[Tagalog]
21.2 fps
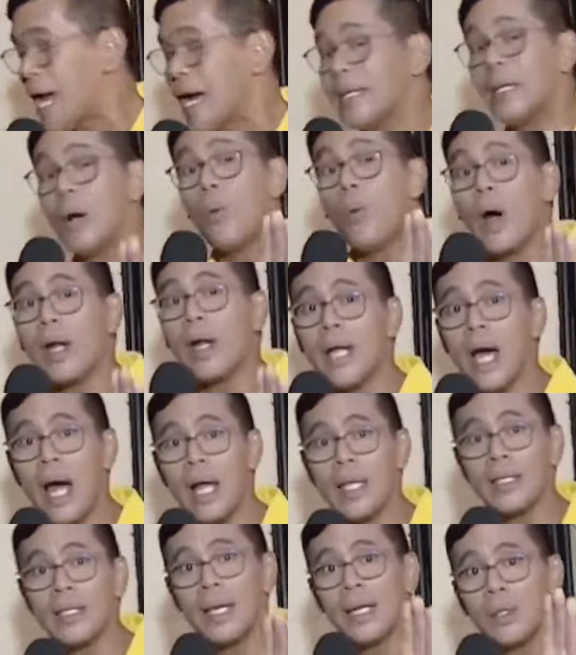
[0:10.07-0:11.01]
na
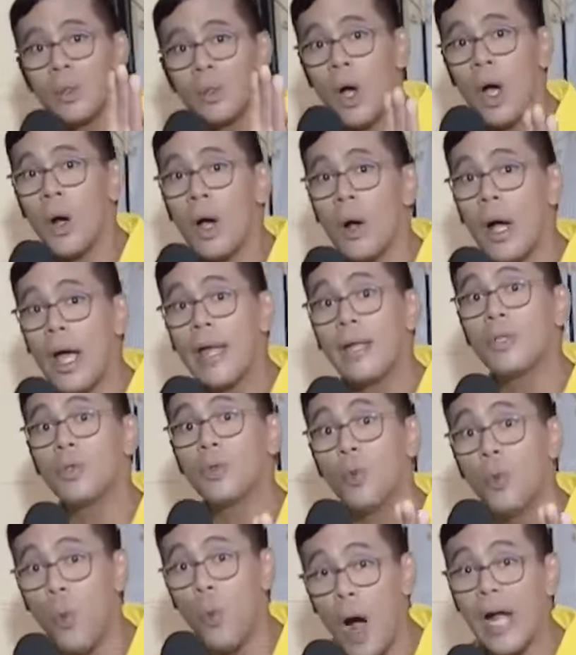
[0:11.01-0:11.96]
101
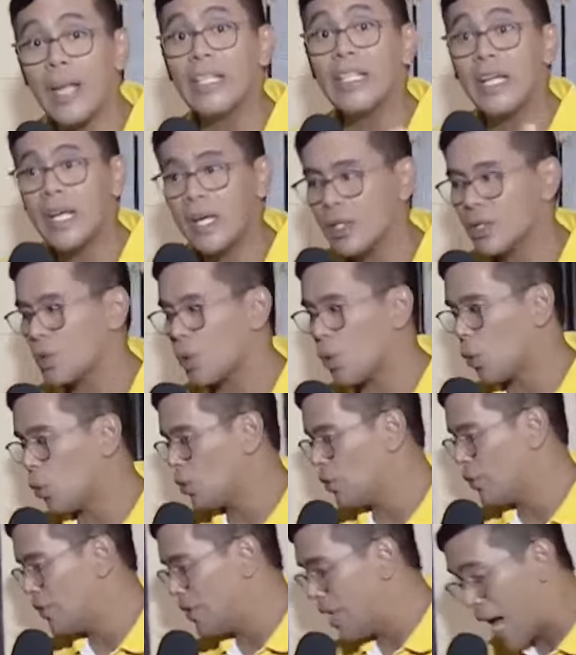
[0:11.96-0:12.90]
years
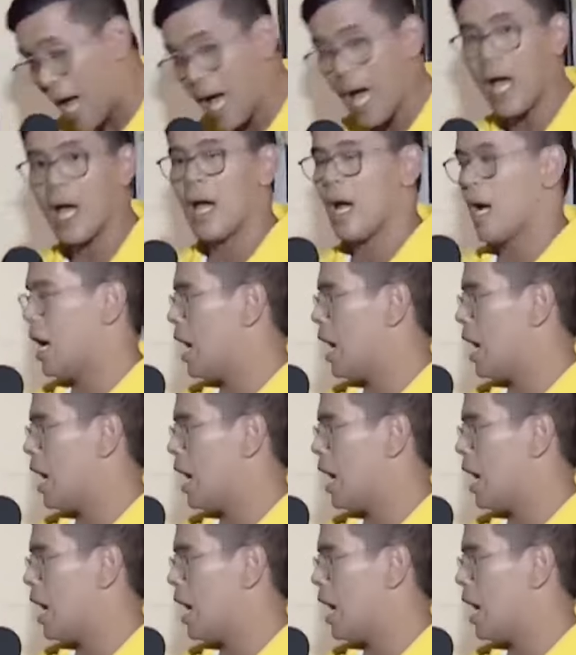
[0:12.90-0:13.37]
old na.